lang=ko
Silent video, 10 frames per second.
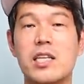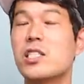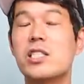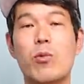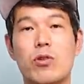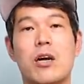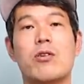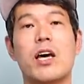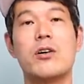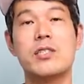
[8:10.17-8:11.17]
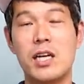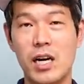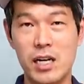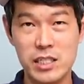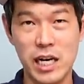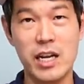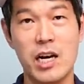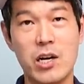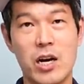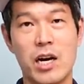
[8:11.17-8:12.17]
잊지 못하고 내가 언젠가는 잘
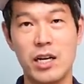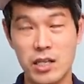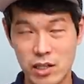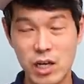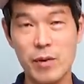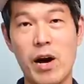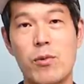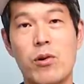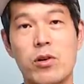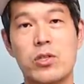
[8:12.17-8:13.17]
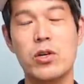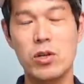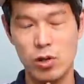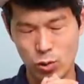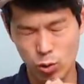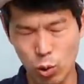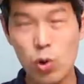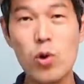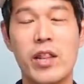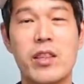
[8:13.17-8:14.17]
될 거야. 이렇게 마음을 먹고 있죠.
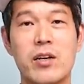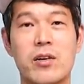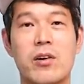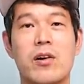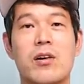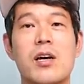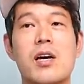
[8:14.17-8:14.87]
골로 간다는 거예요.